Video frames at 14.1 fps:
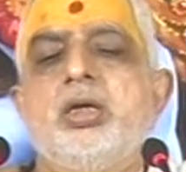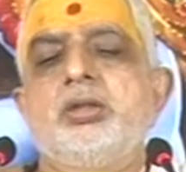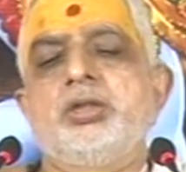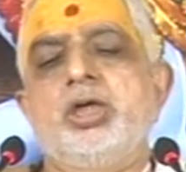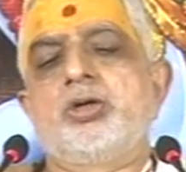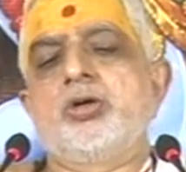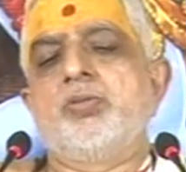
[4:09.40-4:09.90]

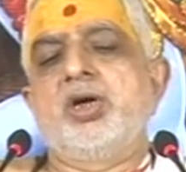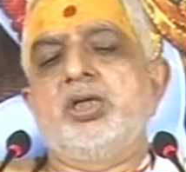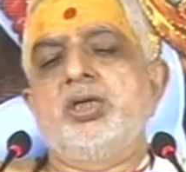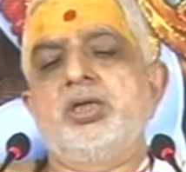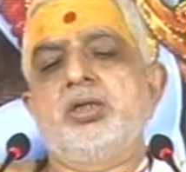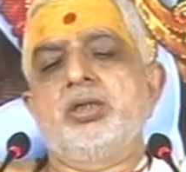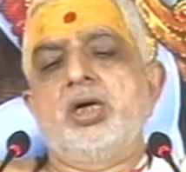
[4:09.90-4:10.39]
देखो भाई
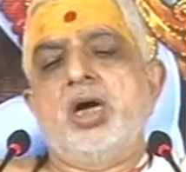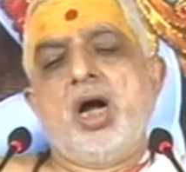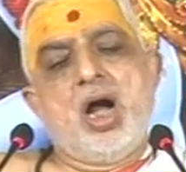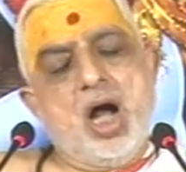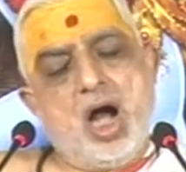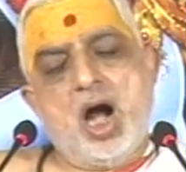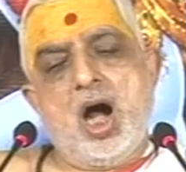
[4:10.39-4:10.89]

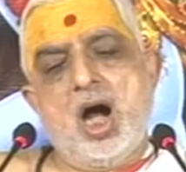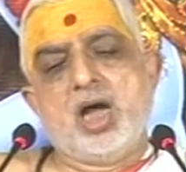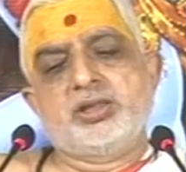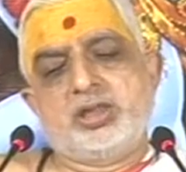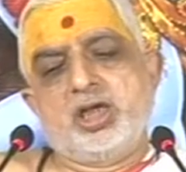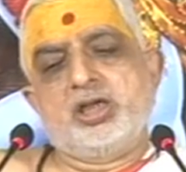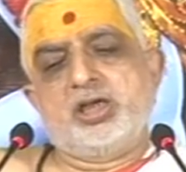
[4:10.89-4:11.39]

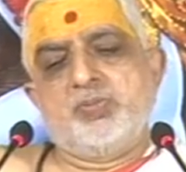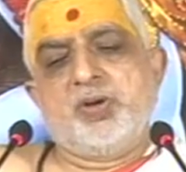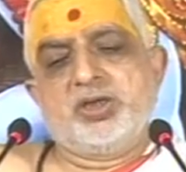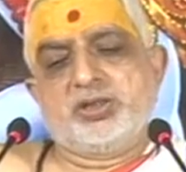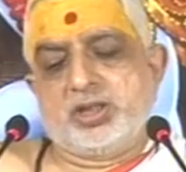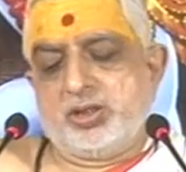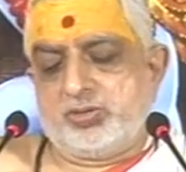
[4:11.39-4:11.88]
आजकल की
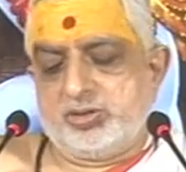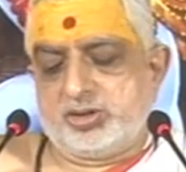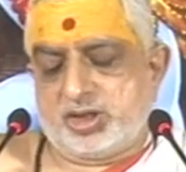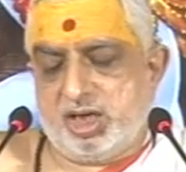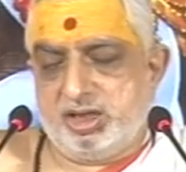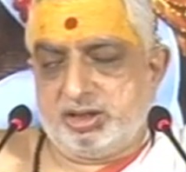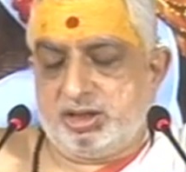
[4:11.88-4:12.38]
फैशन कुछ
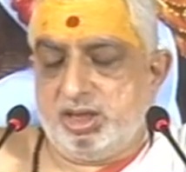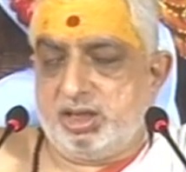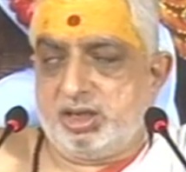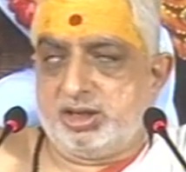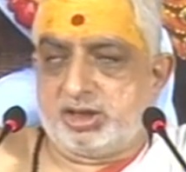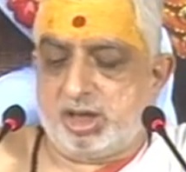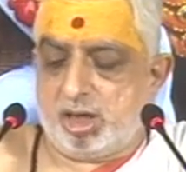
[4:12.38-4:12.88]
कहती है
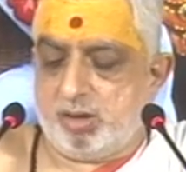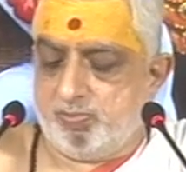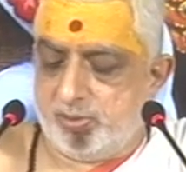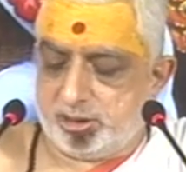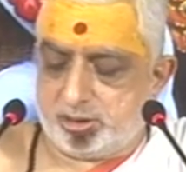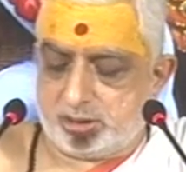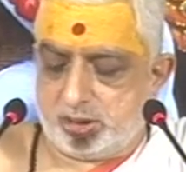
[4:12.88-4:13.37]
कि शर्म
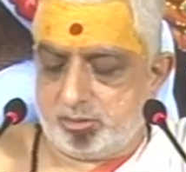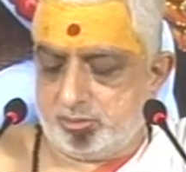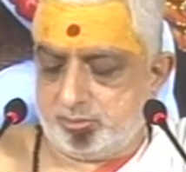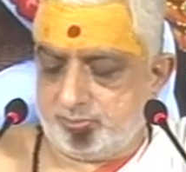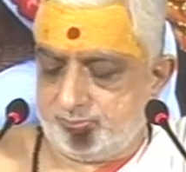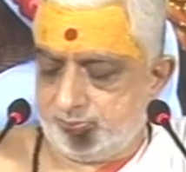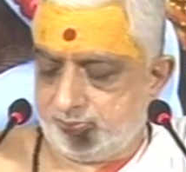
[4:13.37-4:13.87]
मत करो
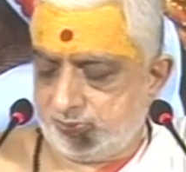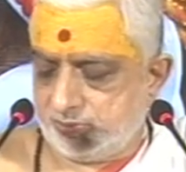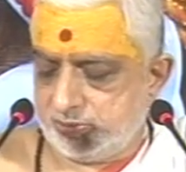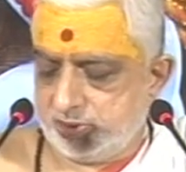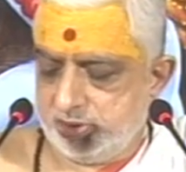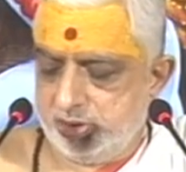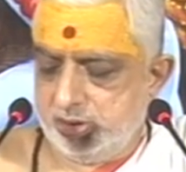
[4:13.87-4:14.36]

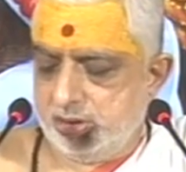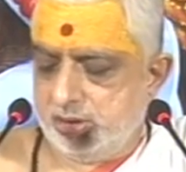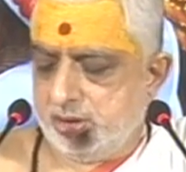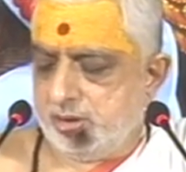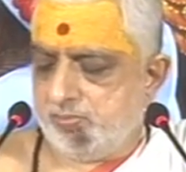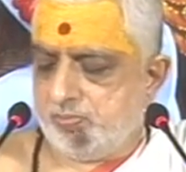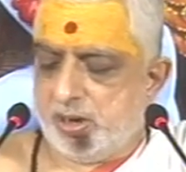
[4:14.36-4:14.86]

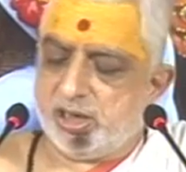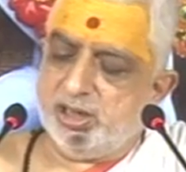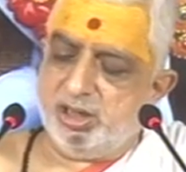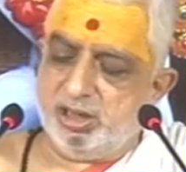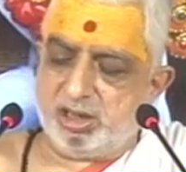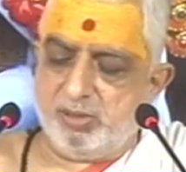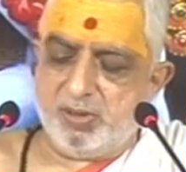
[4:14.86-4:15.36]
पढ़ी
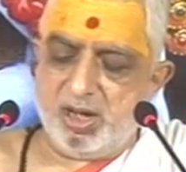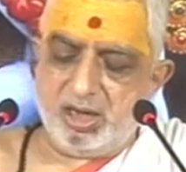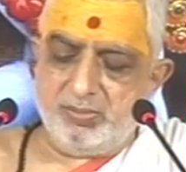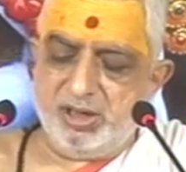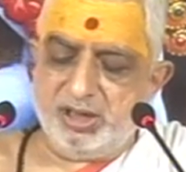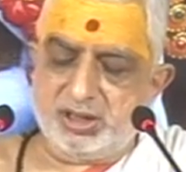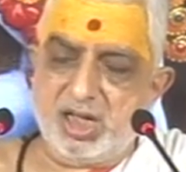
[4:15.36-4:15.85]
लिखी बहन
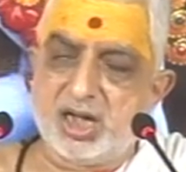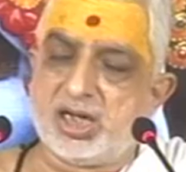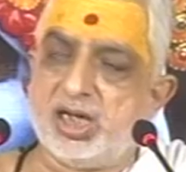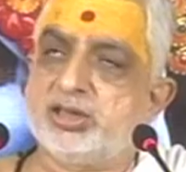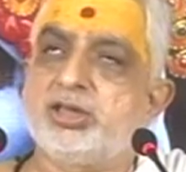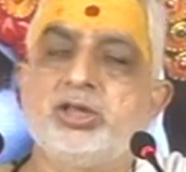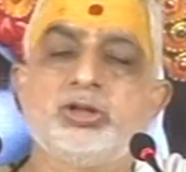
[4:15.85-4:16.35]
बेटियां
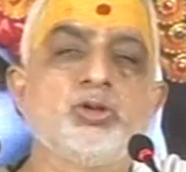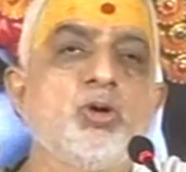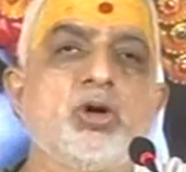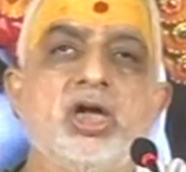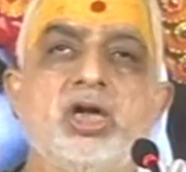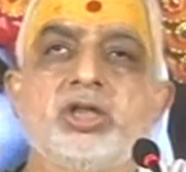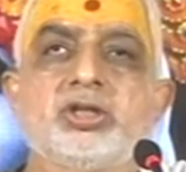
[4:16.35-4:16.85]
कहती है जो
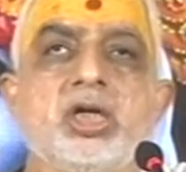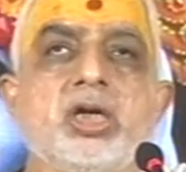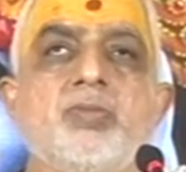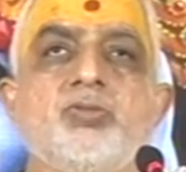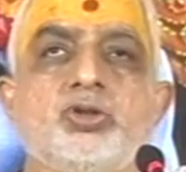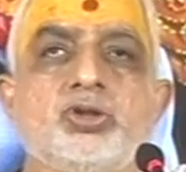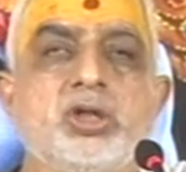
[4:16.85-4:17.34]
करे शर्म
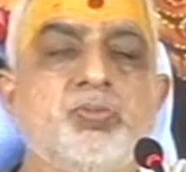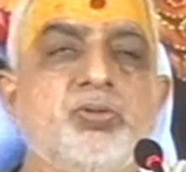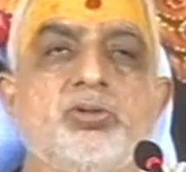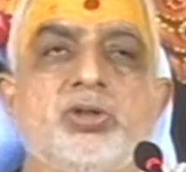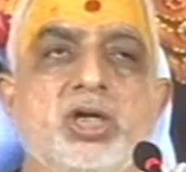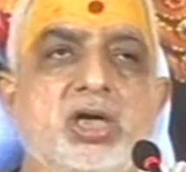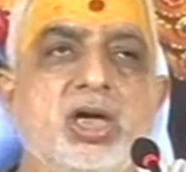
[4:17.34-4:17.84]
उसके
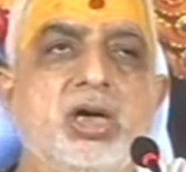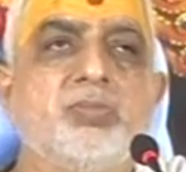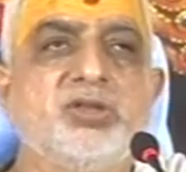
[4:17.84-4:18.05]
फूटे कर्म